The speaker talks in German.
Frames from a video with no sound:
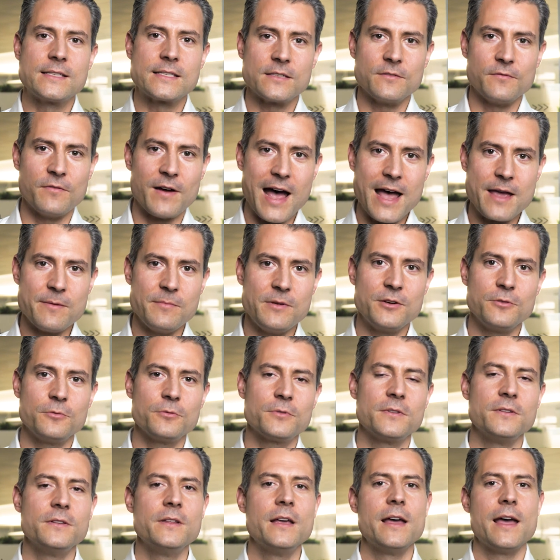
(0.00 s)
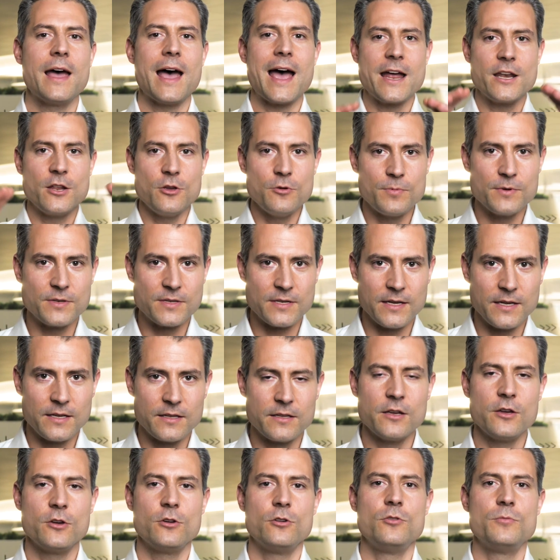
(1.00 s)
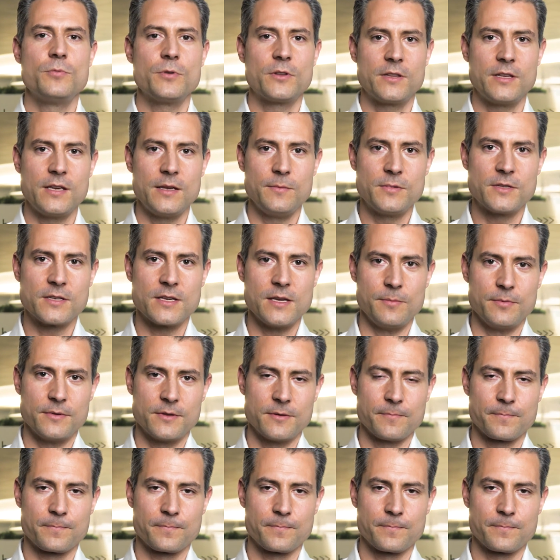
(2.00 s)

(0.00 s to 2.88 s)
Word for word: zwei Minuten eine Übersicht über Teams gibt.